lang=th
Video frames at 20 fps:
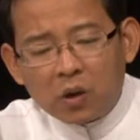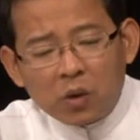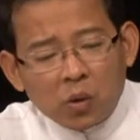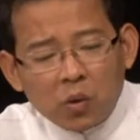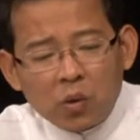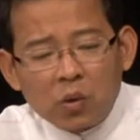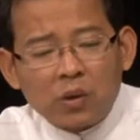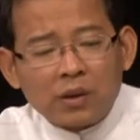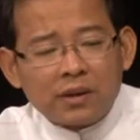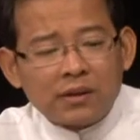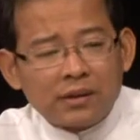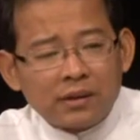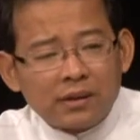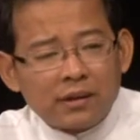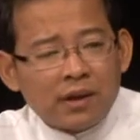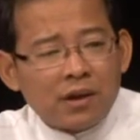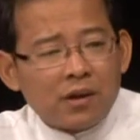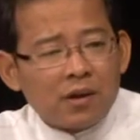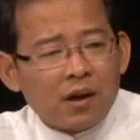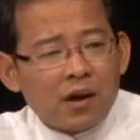ขูด
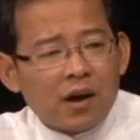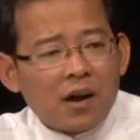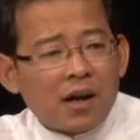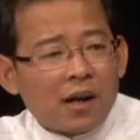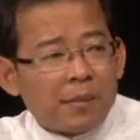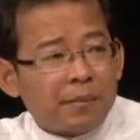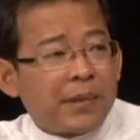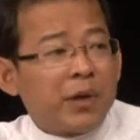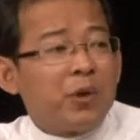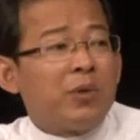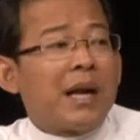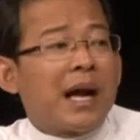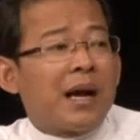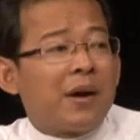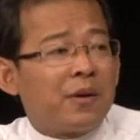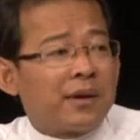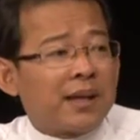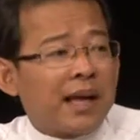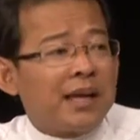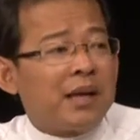แล้วก็กับผิวหนังข
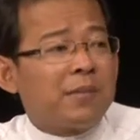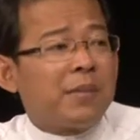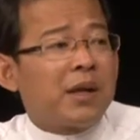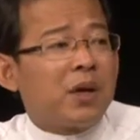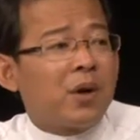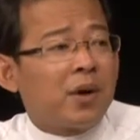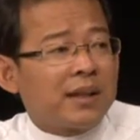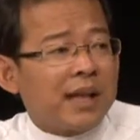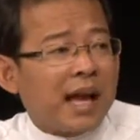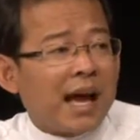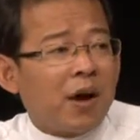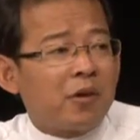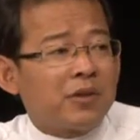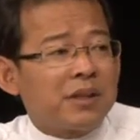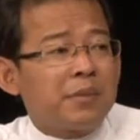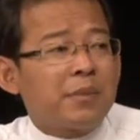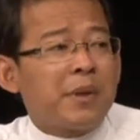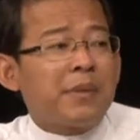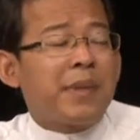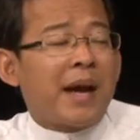องท่านที่เป็นข้อเท้า
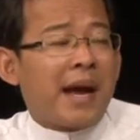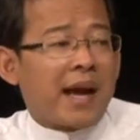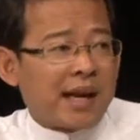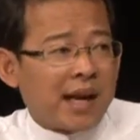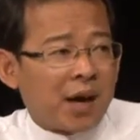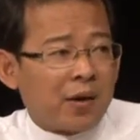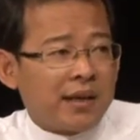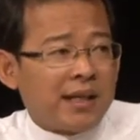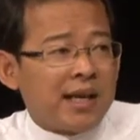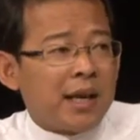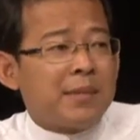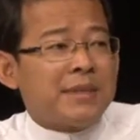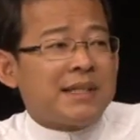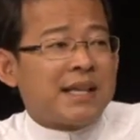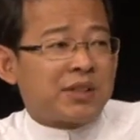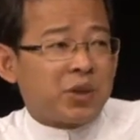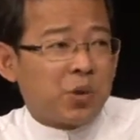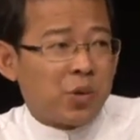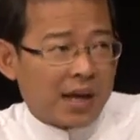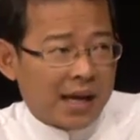ซึ่งเป็นแผลเก่าที่ได้มาจา
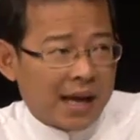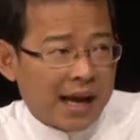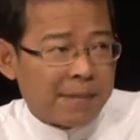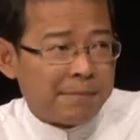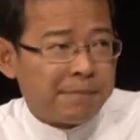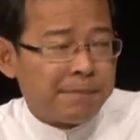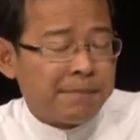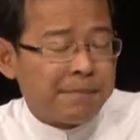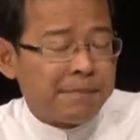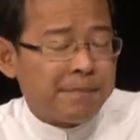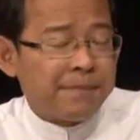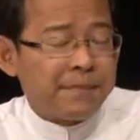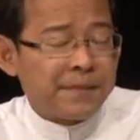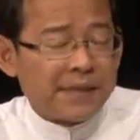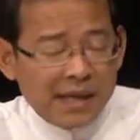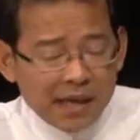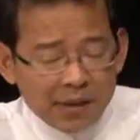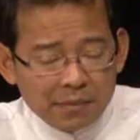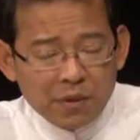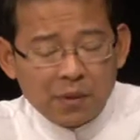กสงคราม
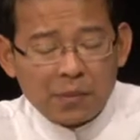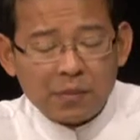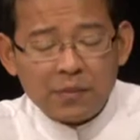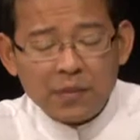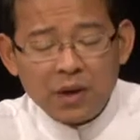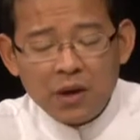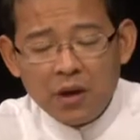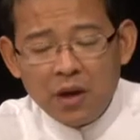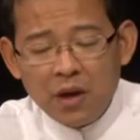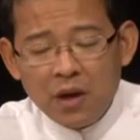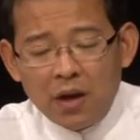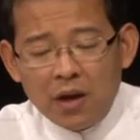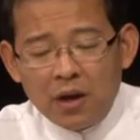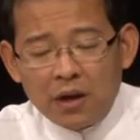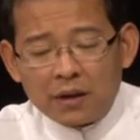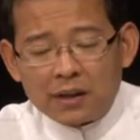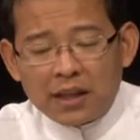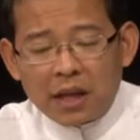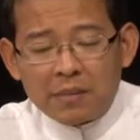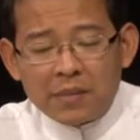นะครับผม
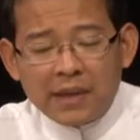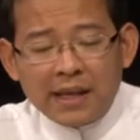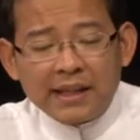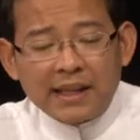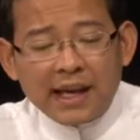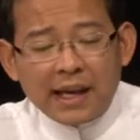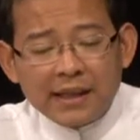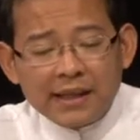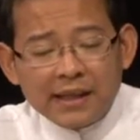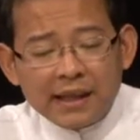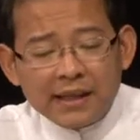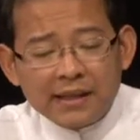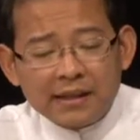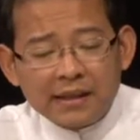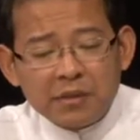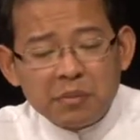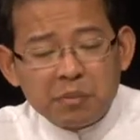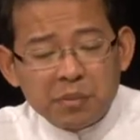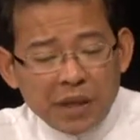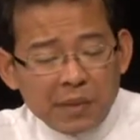ทำให้ท่านนั้น
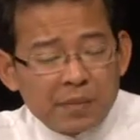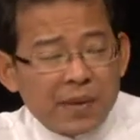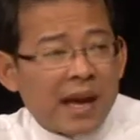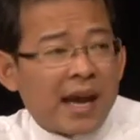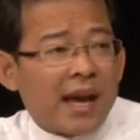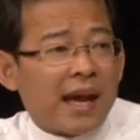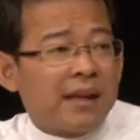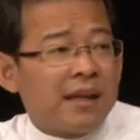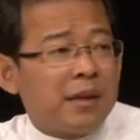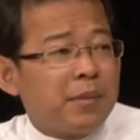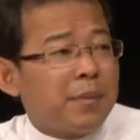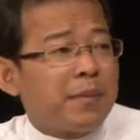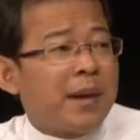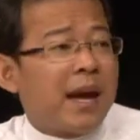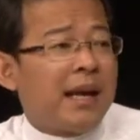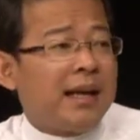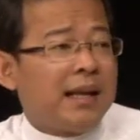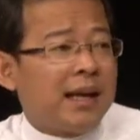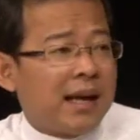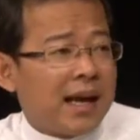มีแผลที่เป็นแผล
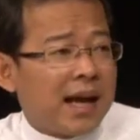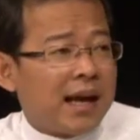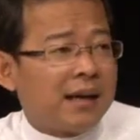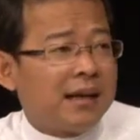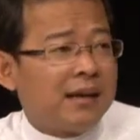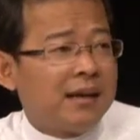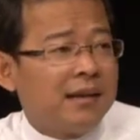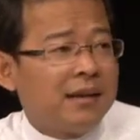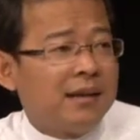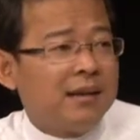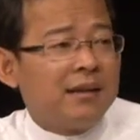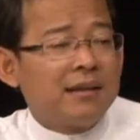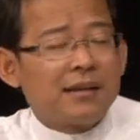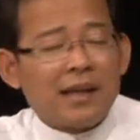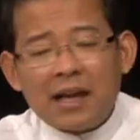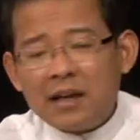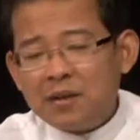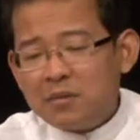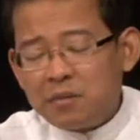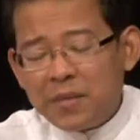เรือรัง
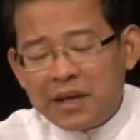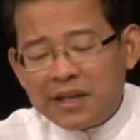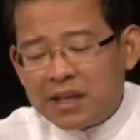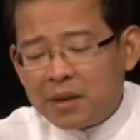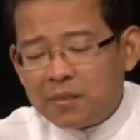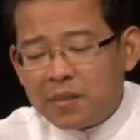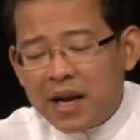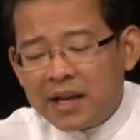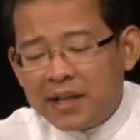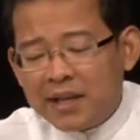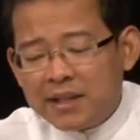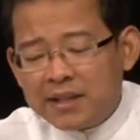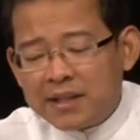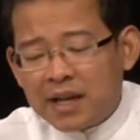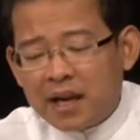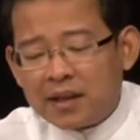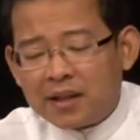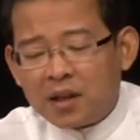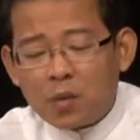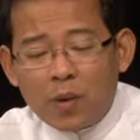ท่านไม่สามารถที่จะ
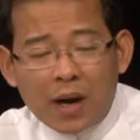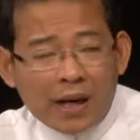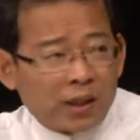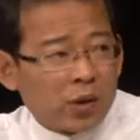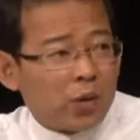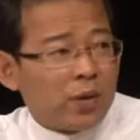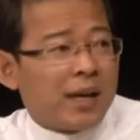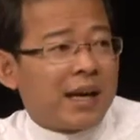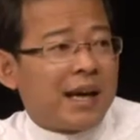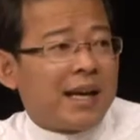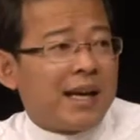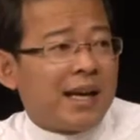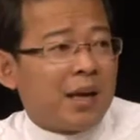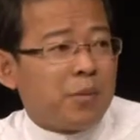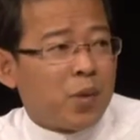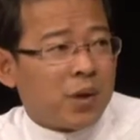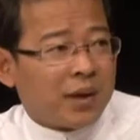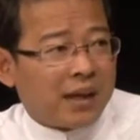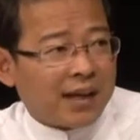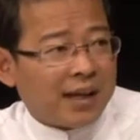ถวายตัวในคณะน
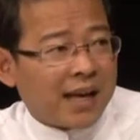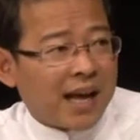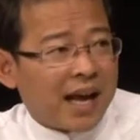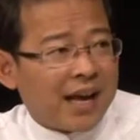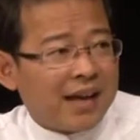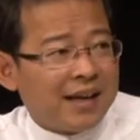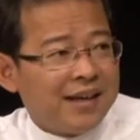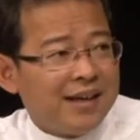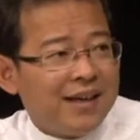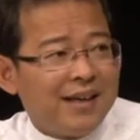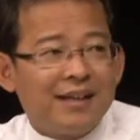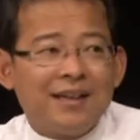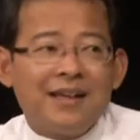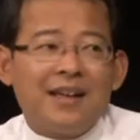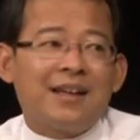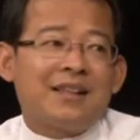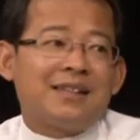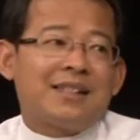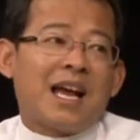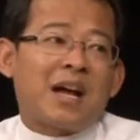บวชนั้นได้ เนื่
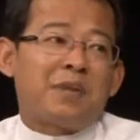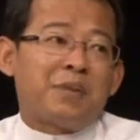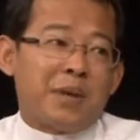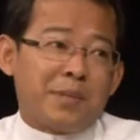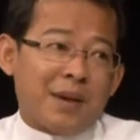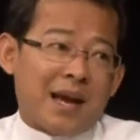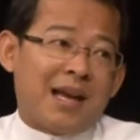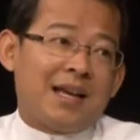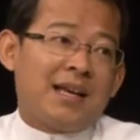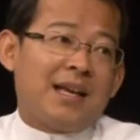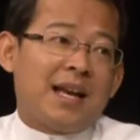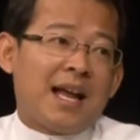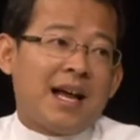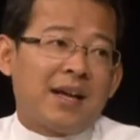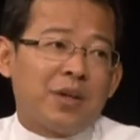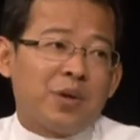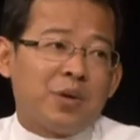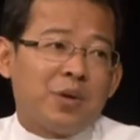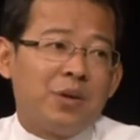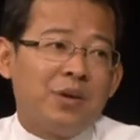องจากมีแผลเรือรัง
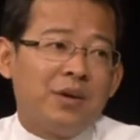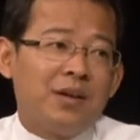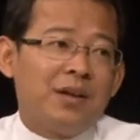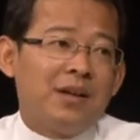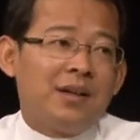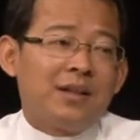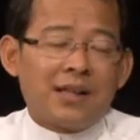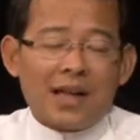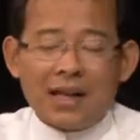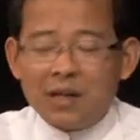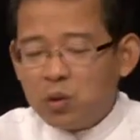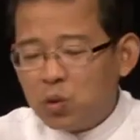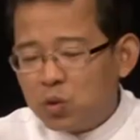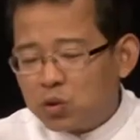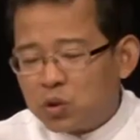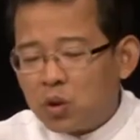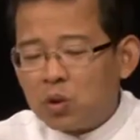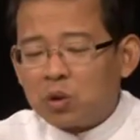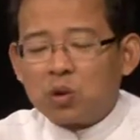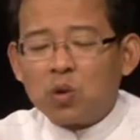อยู่ ท่านถูก
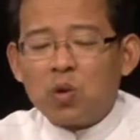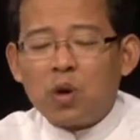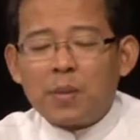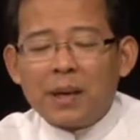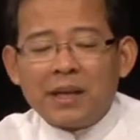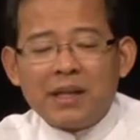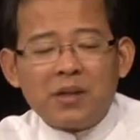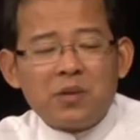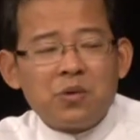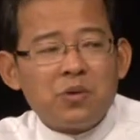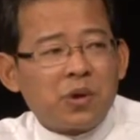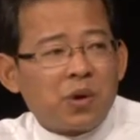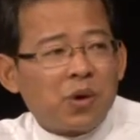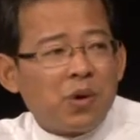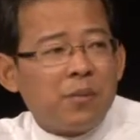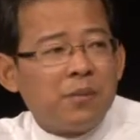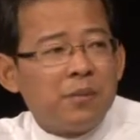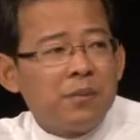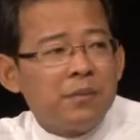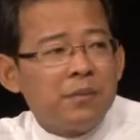ส่งตัวไปที่กรุงโรม